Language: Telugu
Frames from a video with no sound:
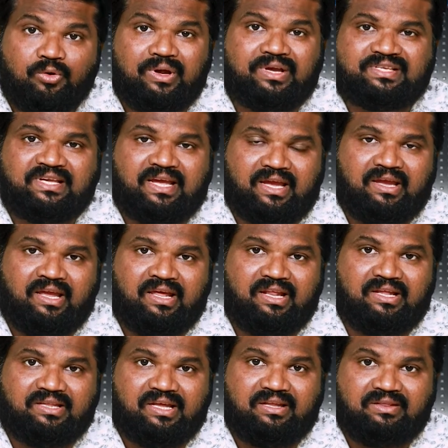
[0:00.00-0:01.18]
యుఎస్ఏ
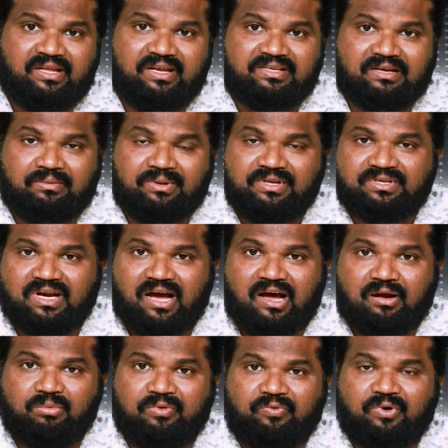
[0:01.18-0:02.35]
ఏదైతే దీనికి సంబంధించిన
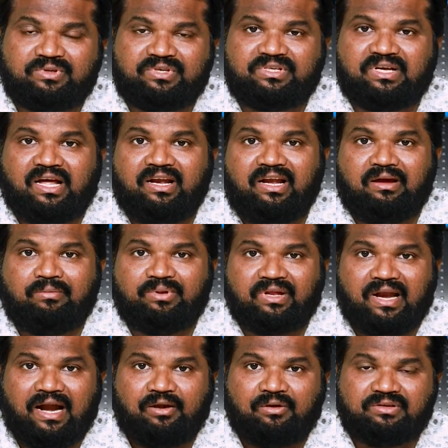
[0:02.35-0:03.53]
ఆర్మడ్ ఫోర్సెస్ కానీ లేకపోతే
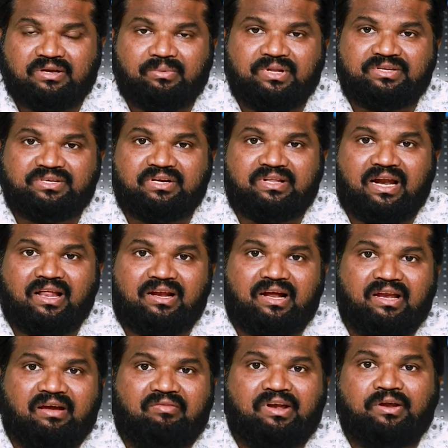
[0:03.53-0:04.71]
నాటోకి సంబంధించిన దళాలు
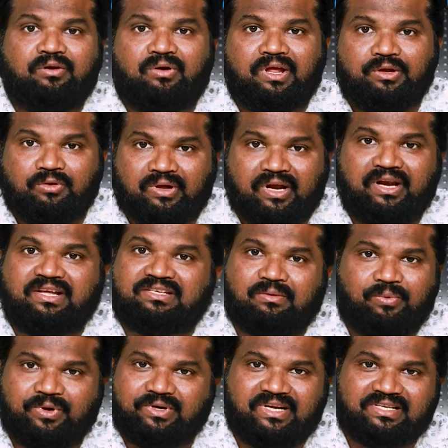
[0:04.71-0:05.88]
కానీ అవన్నీ కూడా యుక్రెయిన్కి
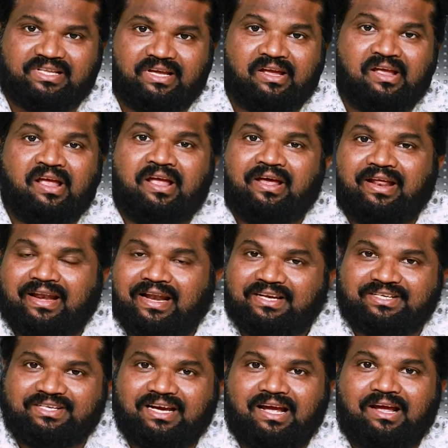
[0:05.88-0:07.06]
సపోర్ట్ చేస్తాయి
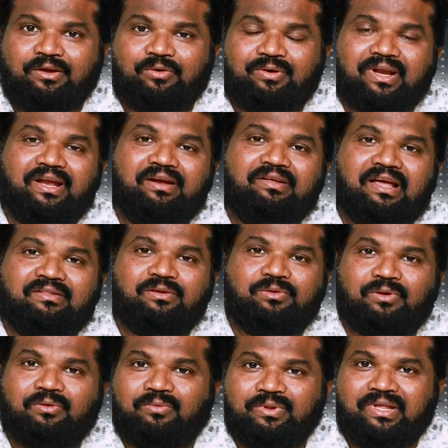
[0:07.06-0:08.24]
రష్యా యుక్రెయిన్ ఎంత
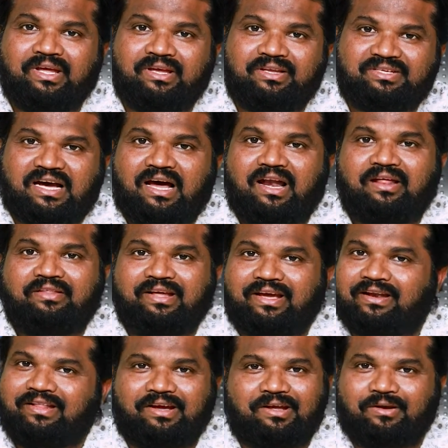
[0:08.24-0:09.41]
దూరం ఉంది చాలా
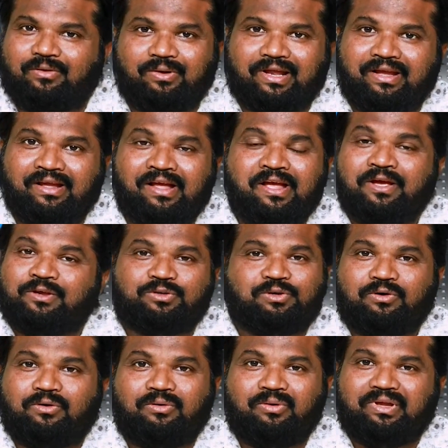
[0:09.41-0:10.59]
దగ్గర దగ్గరగా ఉంటాయి సో
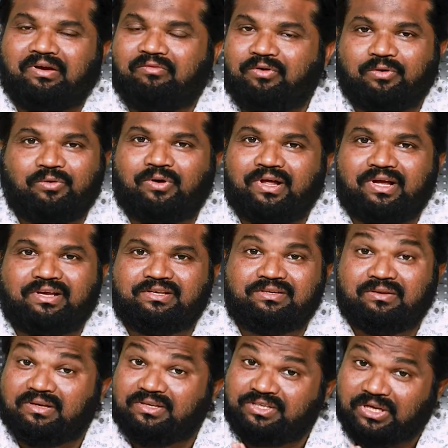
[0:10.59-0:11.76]
ఎవరు కూడా
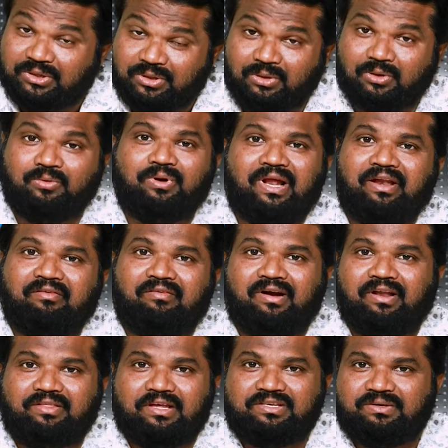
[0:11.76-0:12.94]
శత్రువుని
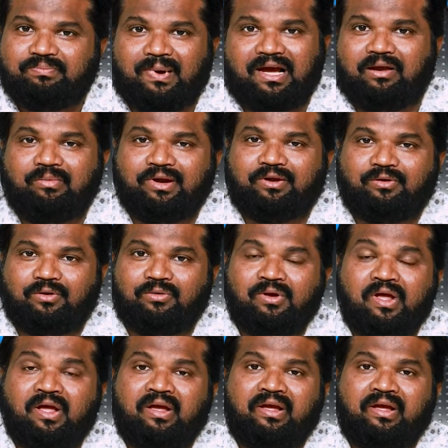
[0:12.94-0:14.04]
అనేవాడిని తెచ్చి పక్కన పెట్టుకోరు